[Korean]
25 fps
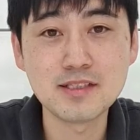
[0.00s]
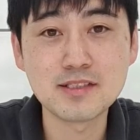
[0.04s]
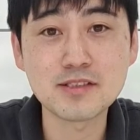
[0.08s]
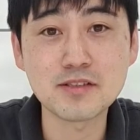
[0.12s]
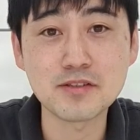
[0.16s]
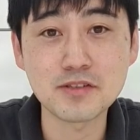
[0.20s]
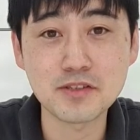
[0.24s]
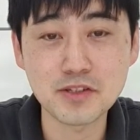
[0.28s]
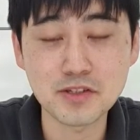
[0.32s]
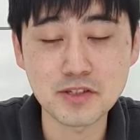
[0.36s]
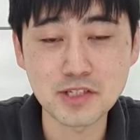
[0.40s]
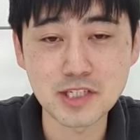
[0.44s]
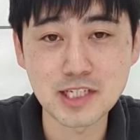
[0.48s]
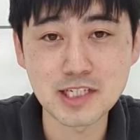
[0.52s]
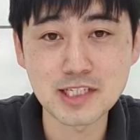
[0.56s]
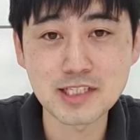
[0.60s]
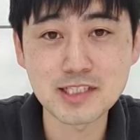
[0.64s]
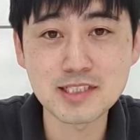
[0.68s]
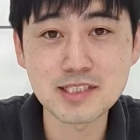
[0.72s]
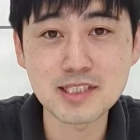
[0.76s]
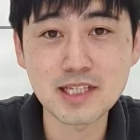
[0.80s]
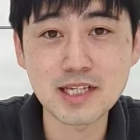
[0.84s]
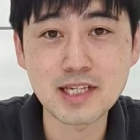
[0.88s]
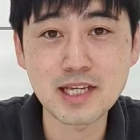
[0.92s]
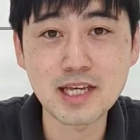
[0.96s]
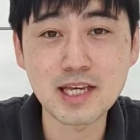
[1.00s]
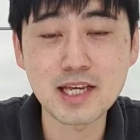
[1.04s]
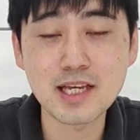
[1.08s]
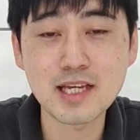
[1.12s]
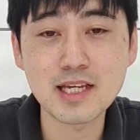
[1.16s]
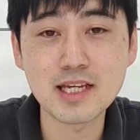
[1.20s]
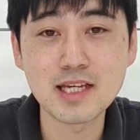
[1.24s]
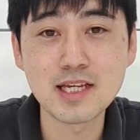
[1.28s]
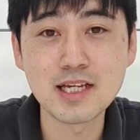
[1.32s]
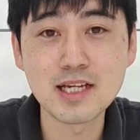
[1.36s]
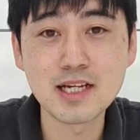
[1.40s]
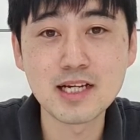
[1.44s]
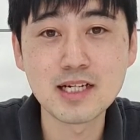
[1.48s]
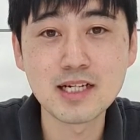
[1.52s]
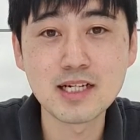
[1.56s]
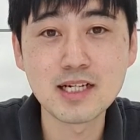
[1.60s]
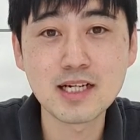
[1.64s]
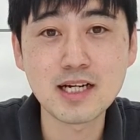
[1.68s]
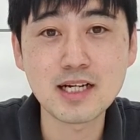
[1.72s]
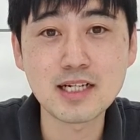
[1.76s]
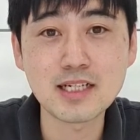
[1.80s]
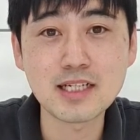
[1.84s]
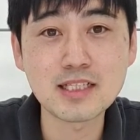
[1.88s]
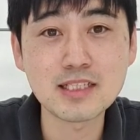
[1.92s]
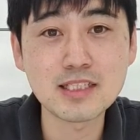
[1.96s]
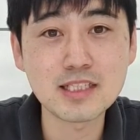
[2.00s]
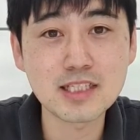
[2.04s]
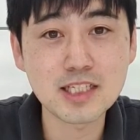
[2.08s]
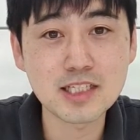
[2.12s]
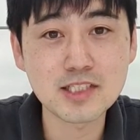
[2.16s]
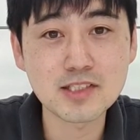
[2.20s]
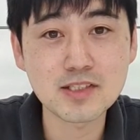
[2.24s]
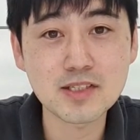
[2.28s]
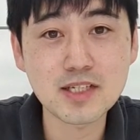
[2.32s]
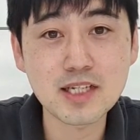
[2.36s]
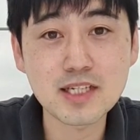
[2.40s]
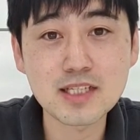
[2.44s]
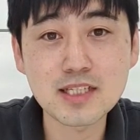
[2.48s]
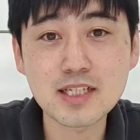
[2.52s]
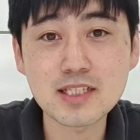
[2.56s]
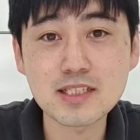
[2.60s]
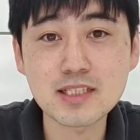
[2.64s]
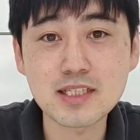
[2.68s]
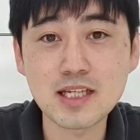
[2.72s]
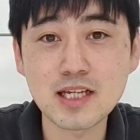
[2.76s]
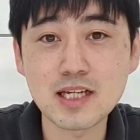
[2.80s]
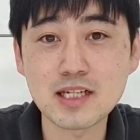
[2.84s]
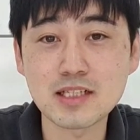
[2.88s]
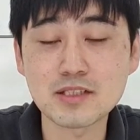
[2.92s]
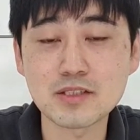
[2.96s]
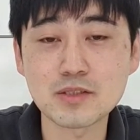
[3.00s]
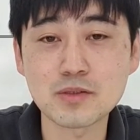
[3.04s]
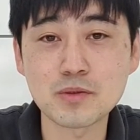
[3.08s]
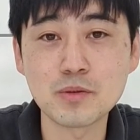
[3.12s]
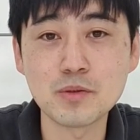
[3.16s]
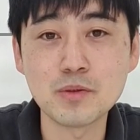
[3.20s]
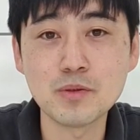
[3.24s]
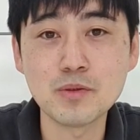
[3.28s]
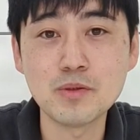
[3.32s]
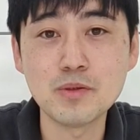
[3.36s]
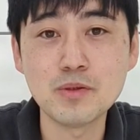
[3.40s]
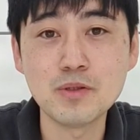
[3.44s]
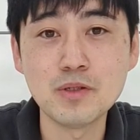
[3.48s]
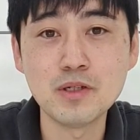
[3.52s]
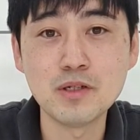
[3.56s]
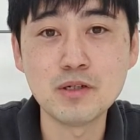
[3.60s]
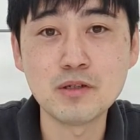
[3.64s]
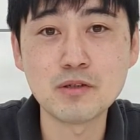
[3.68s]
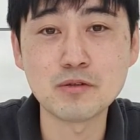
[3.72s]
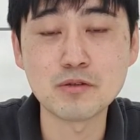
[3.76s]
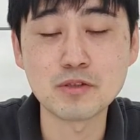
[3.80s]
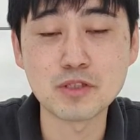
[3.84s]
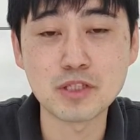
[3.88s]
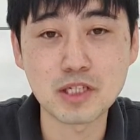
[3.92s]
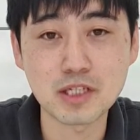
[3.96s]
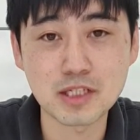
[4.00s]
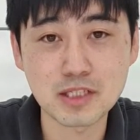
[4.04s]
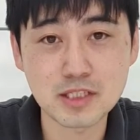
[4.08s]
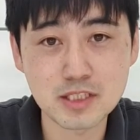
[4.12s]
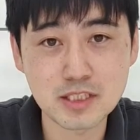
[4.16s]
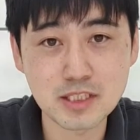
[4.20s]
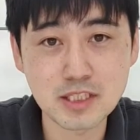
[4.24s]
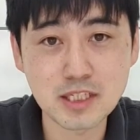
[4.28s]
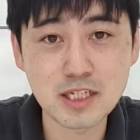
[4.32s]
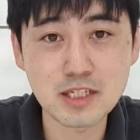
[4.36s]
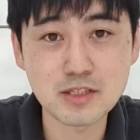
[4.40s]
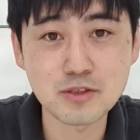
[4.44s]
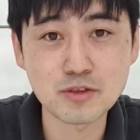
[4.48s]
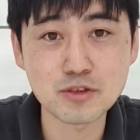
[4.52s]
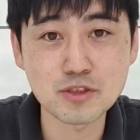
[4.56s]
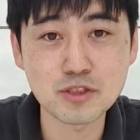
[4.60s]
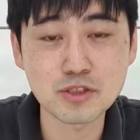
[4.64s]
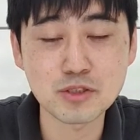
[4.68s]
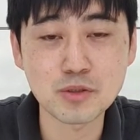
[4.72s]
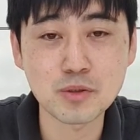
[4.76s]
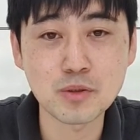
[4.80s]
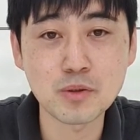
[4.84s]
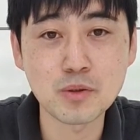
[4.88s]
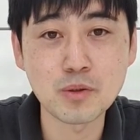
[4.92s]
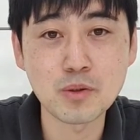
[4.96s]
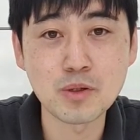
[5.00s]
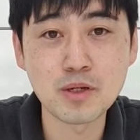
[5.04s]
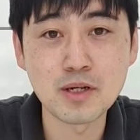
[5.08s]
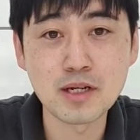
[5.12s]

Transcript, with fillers: 성경 읽을 때에 하나님께서 깨닫게 하시고 우리에게 지혜 주시고